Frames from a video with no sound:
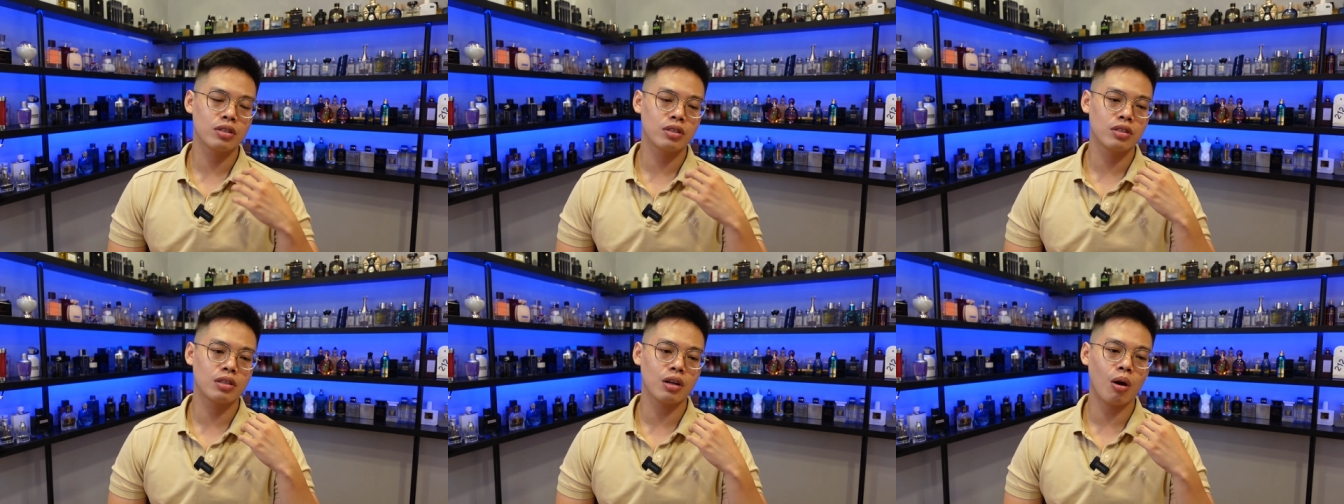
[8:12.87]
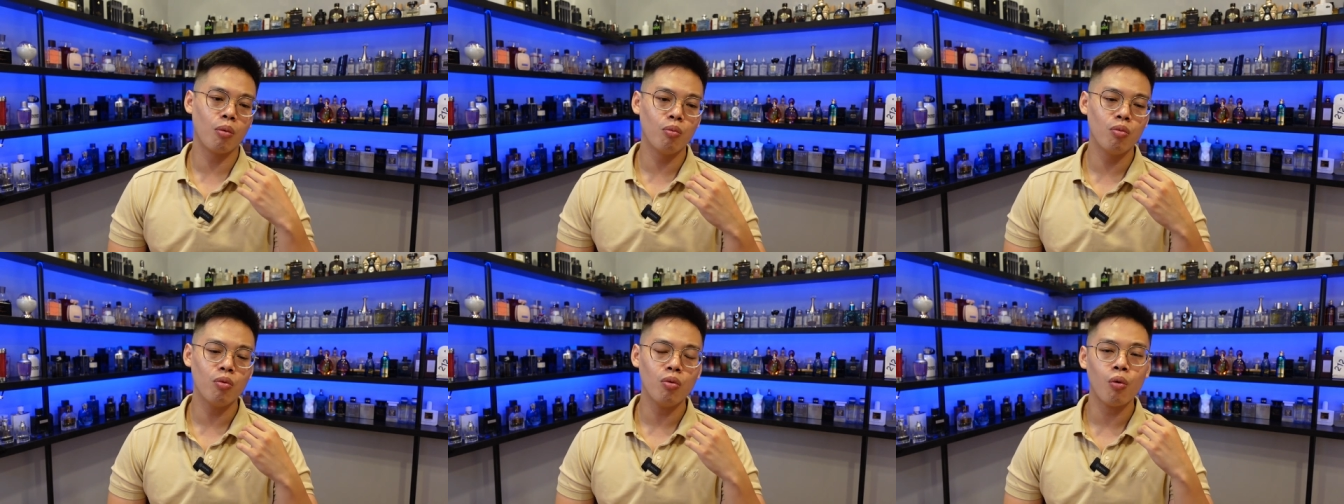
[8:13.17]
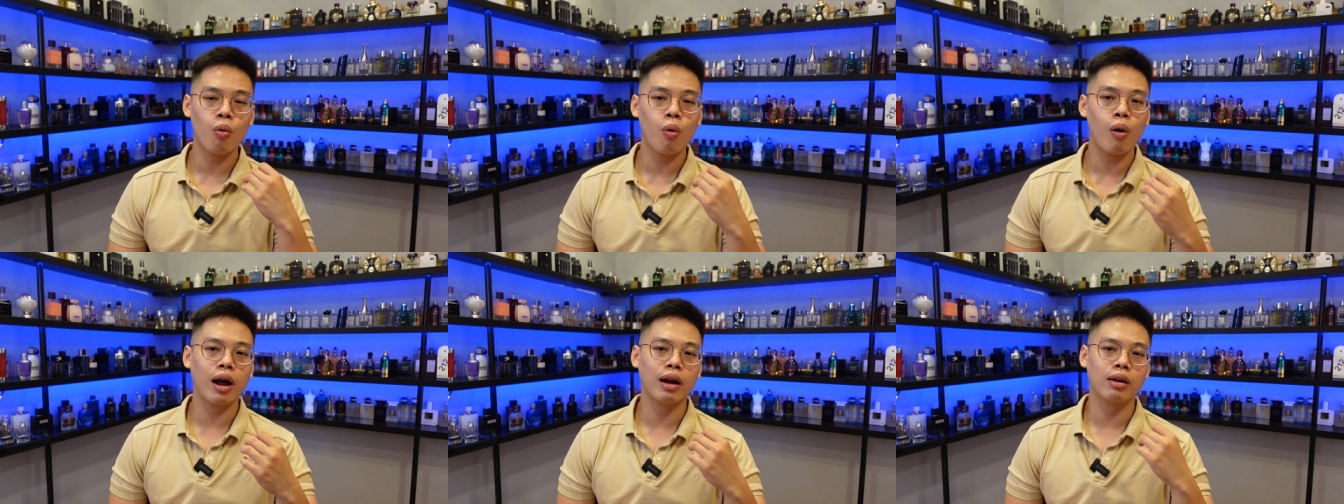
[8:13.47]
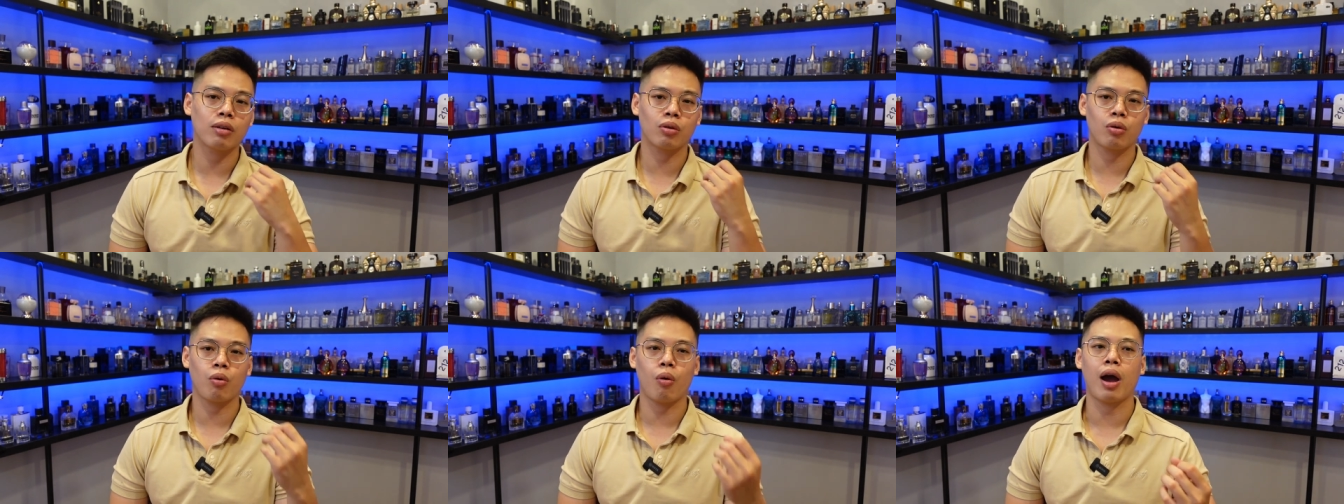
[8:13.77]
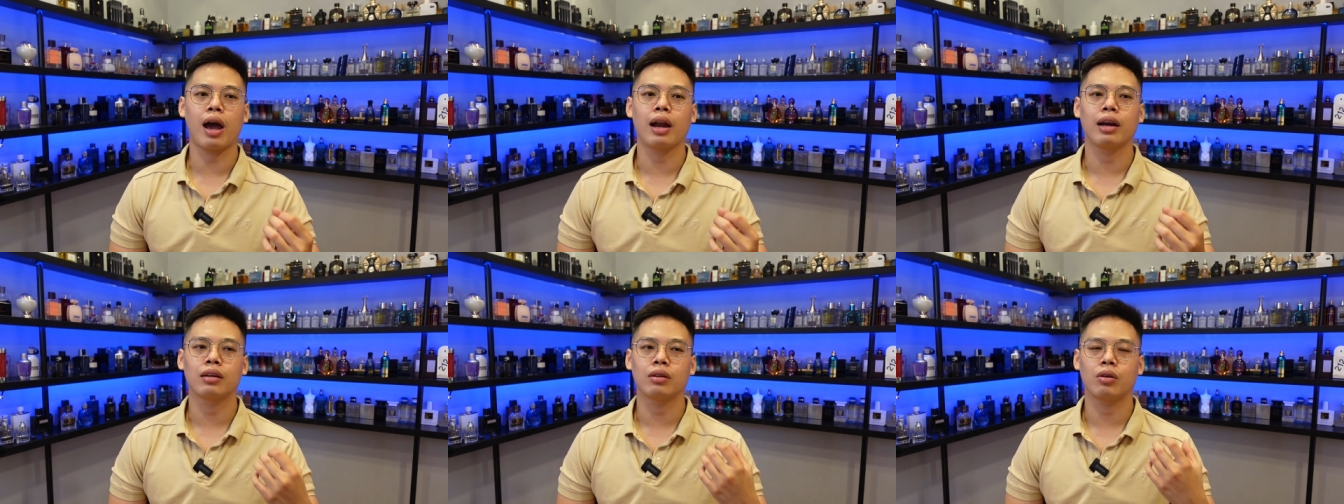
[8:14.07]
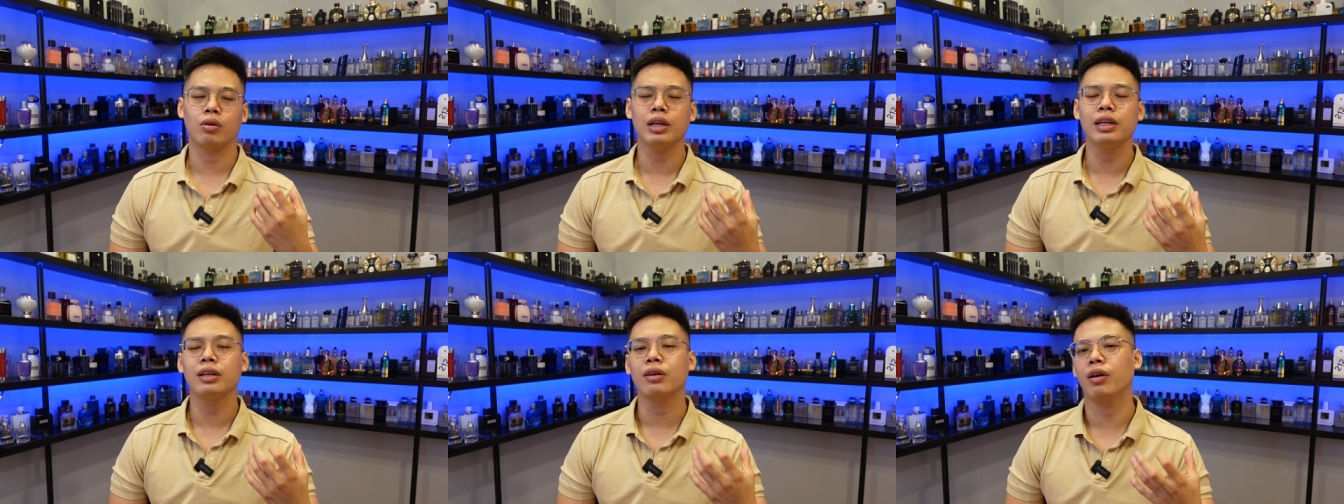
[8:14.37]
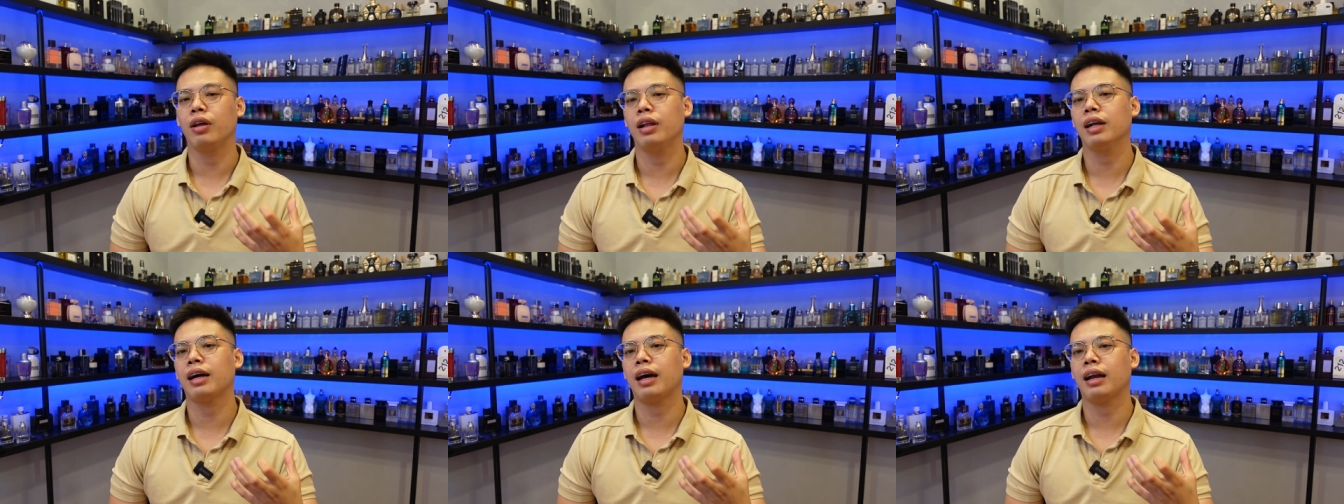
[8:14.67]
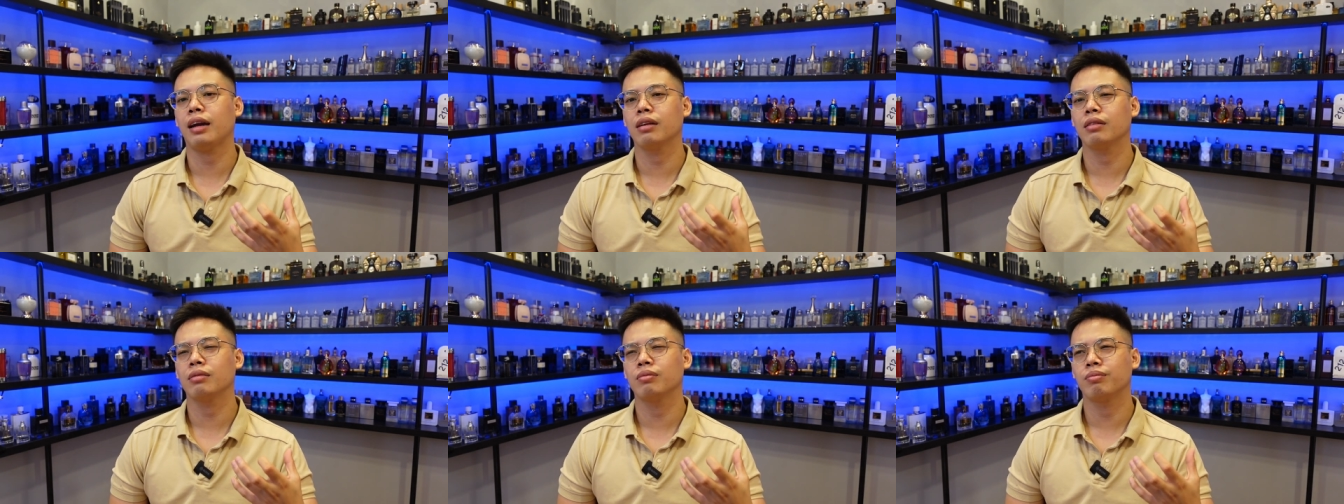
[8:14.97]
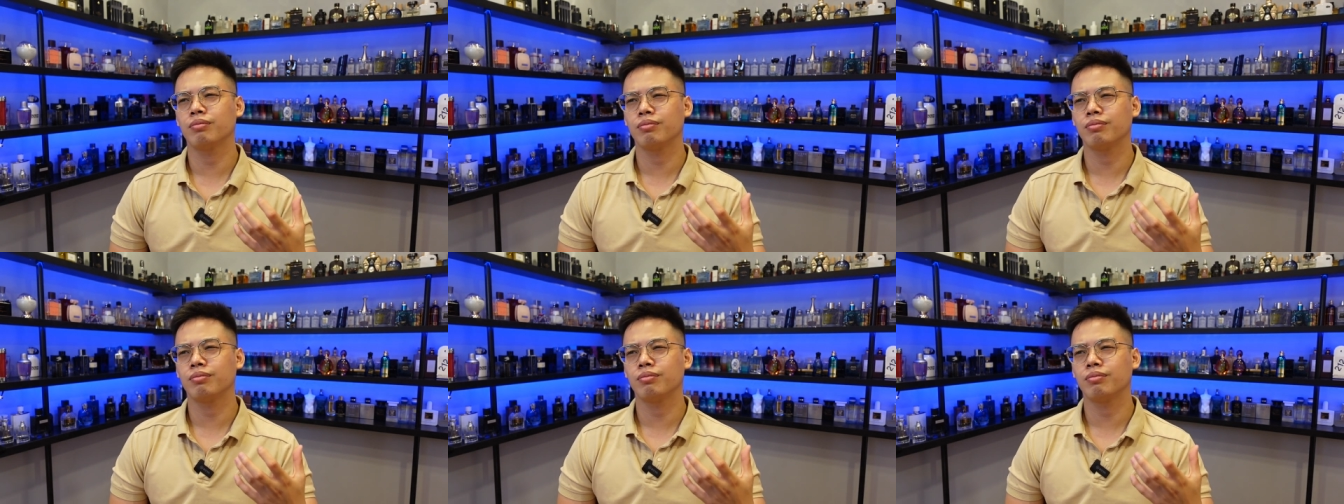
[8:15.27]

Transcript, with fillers: giống hoàn toàn có thể nói là